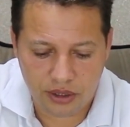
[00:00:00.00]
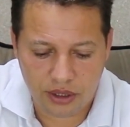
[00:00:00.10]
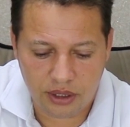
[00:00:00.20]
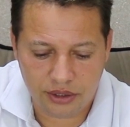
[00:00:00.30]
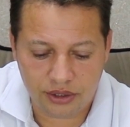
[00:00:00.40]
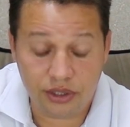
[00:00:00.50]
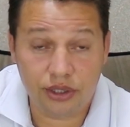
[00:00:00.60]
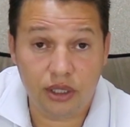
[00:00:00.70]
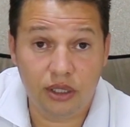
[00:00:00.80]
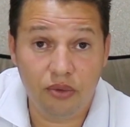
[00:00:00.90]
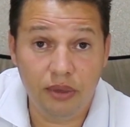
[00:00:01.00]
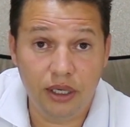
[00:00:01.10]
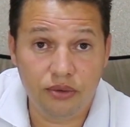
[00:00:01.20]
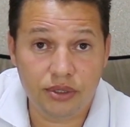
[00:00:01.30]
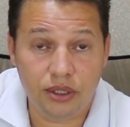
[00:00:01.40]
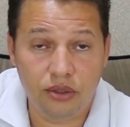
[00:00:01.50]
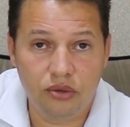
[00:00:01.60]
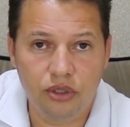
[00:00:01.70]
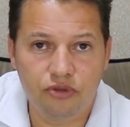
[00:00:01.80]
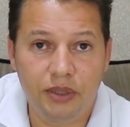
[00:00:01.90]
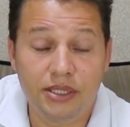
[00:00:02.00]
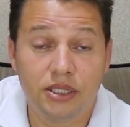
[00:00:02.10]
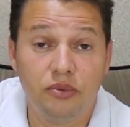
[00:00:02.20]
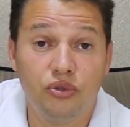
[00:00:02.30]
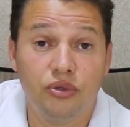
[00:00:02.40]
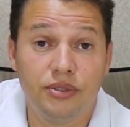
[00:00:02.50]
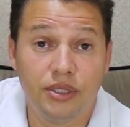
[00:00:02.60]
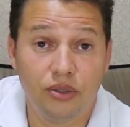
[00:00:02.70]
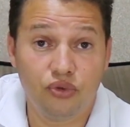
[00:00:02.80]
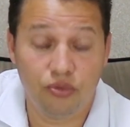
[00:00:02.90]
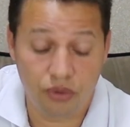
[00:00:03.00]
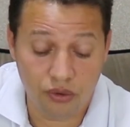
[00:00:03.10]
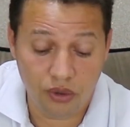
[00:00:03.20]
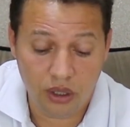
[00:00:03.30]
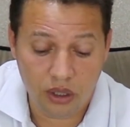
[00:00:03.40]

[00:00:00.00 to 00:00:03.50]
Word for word: É, a gente está chegando a um milhão de seguidores, passamos de 800 mil